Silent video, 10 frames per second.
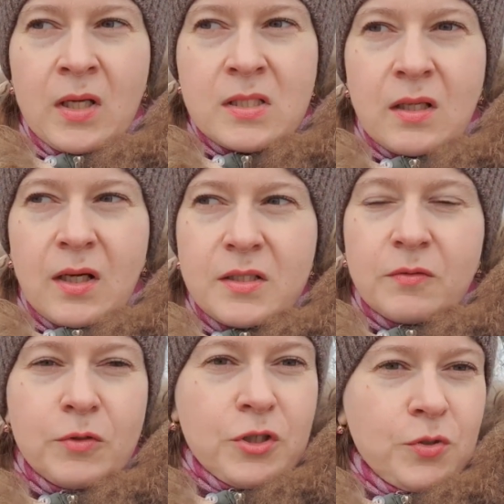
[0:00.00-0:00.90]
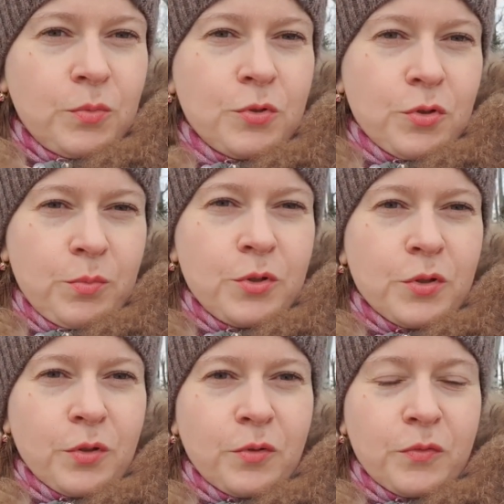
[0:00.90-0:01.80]
Салатик, вот сейчас думаю, что бы еще
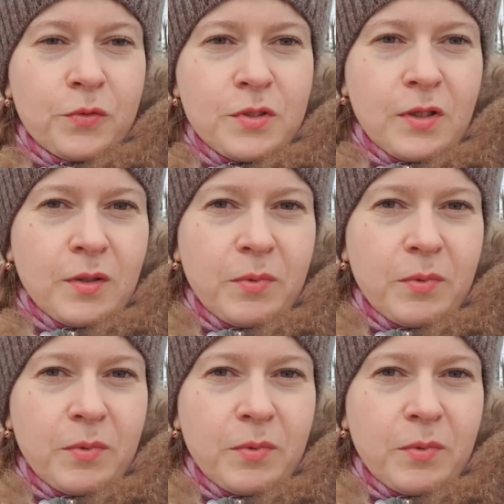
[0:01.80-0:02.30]
такое вкусненькое